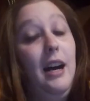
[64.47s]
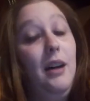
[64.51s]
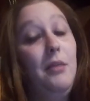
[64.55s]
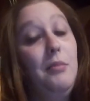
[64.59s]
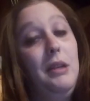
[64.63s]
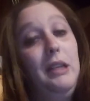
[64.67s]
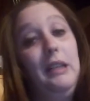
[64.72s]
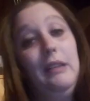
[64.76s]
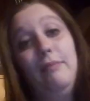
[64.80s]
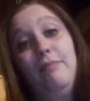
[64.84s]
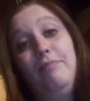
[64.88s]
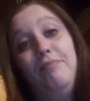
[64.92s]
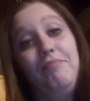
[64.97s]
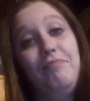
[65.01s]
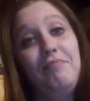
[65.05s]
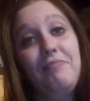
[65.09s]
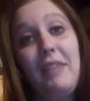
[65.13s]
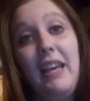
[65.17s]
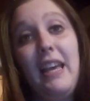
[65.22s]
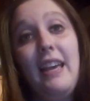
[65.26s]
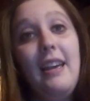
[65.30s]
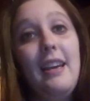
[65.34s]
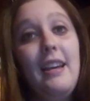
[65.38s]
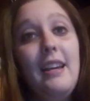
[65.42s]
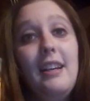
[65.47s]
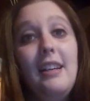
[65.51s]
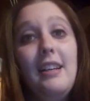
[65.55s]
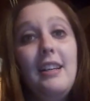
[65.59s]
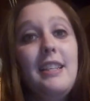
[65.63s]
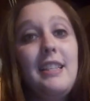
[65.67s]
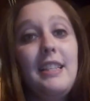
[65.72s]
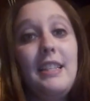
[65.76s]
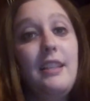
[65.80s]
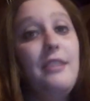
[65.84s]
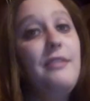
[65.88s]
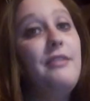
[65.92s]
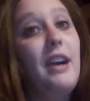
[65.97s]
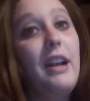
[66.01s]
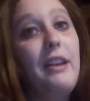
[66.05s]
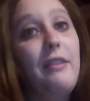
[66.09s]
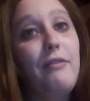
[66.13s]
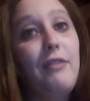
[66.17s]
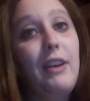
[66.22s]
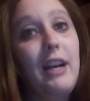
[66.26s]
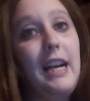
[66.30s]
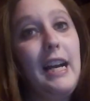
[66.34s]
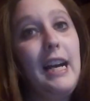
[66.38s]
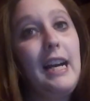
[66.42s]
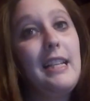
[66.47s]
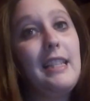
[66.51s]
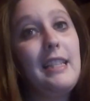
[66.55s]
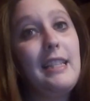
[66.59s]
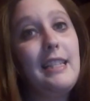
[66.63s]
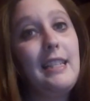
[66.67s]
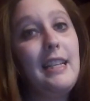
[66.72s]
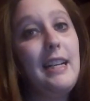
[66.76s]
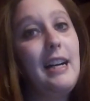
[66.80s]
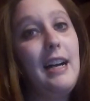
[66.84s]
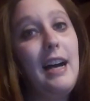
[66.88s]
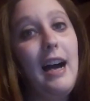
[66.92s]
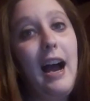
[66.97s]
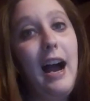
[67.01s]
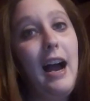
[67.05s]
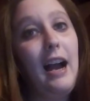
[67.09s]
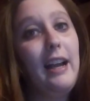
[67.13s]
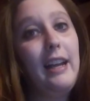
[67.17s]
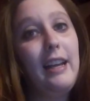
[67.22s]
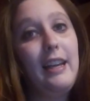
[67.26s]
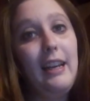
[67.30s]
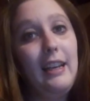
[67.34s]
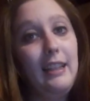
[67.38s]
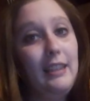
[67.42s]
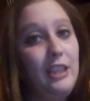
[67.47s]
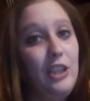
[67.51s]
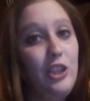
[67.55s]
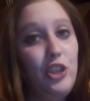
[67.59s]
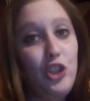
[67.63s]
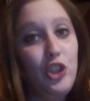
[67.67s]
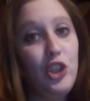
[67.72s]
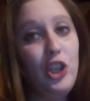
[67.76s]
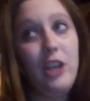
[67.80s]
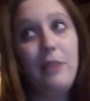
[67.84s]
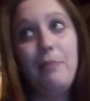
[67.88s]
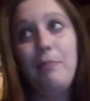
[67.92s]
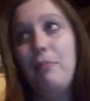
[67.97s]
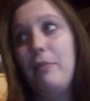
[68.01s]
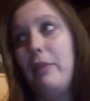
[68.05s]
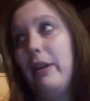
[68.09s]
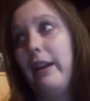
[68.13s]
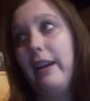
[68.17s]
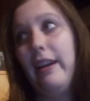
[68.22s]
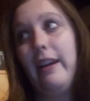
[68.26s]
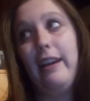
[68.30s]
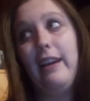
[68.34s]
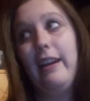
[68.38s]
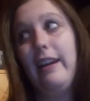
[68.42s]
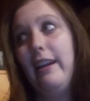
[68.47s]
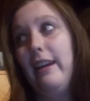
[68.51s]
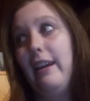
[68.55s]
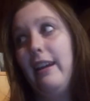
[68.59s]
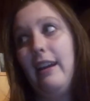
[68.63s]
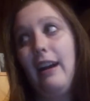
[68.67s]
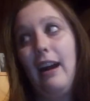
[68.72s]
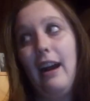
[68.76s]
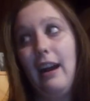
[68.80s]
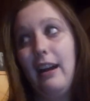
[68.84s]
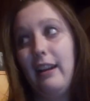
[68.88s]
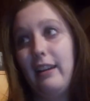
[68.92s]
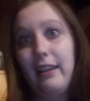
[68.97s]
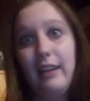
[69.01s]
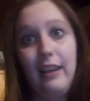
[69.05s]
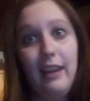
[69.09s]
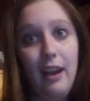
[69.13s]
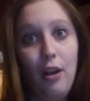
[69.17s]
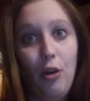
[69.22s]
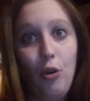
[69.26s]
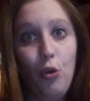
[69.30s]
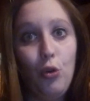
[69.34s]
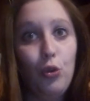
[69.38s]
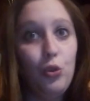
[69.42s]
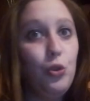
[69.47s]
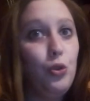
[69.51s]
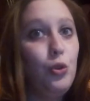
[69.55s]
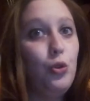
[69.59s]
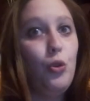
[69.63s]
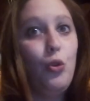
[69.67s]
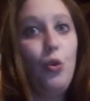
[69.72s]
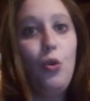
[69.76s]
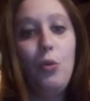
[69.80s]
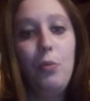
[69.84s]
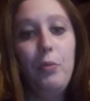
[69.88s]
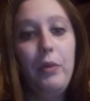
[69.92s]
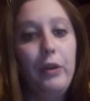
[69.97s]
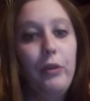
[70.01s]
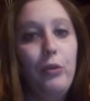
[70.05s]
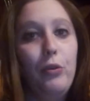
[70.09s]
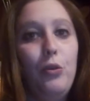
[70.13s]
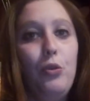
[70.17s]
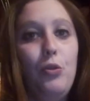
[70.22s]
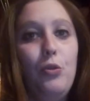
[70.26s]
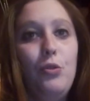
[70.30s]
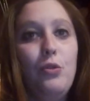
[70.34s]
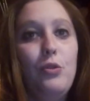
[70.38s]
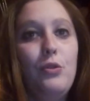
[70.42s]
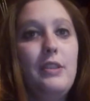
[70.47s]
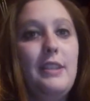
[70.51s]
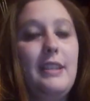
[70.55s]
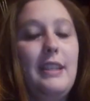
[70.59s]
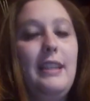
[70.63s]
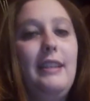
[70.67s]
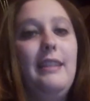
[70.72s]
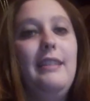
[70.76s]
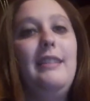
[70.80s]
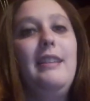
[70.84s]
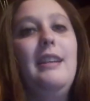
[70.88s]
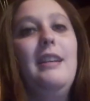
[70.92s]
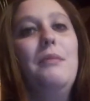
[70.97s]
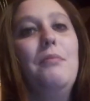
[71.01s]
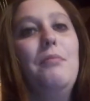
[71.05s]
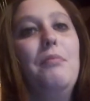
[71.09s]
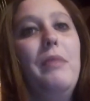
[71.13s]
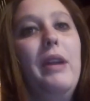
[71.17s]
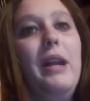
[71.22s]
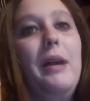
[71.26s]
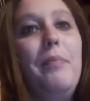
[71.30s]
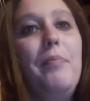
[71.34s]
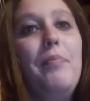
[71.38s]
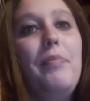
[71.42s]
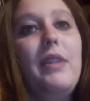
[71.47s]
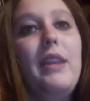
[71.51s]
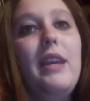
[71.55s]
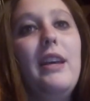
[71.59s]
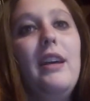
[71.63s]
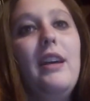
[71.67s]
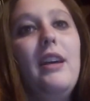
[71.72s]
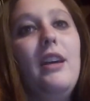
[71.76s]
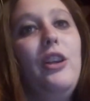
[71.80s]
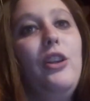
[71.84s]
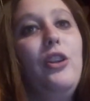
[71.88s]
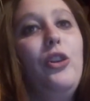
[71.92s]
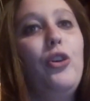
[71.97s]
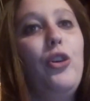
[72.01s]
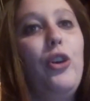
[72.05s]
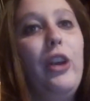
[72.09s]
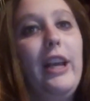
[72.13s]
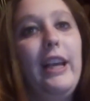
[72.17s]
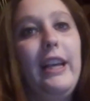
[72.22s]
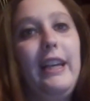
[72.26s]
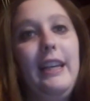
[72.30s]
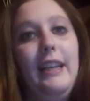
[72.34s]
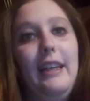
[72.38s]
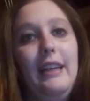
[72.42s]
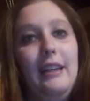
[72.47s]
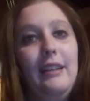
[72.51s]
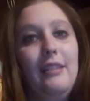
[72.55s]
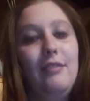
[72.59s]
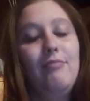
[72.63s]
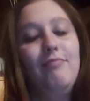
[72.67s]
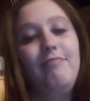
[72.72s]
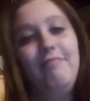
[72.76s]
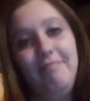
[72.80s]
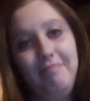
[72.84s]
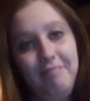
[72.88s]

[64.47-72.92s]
amen. Si va in vacanza anche a dicembre e anche ottobre o, o settembre. Non è che